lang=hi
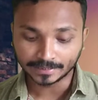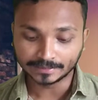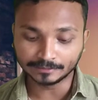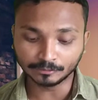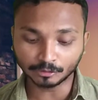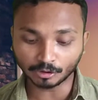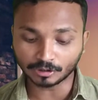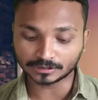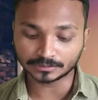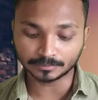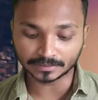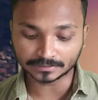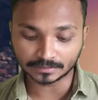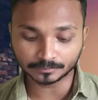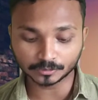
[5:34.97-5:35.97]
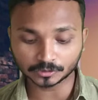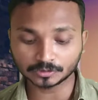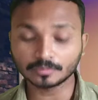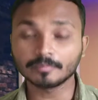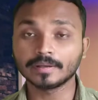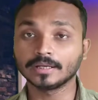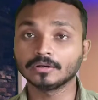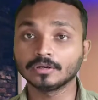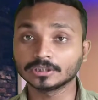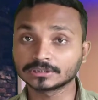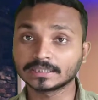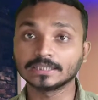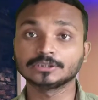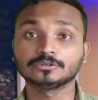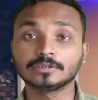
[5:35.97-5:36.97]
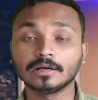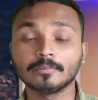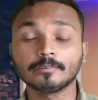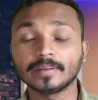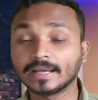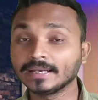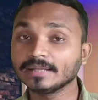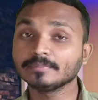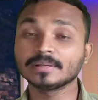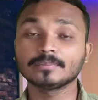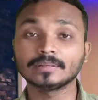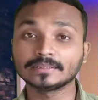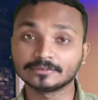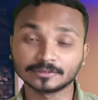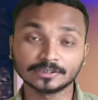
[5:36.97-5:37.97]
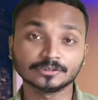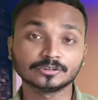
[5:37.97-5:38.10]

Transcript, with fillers: यू लॉस मतलब दोस्तों मैं लॉस कर चुका हूँ पहले मैं बता चुका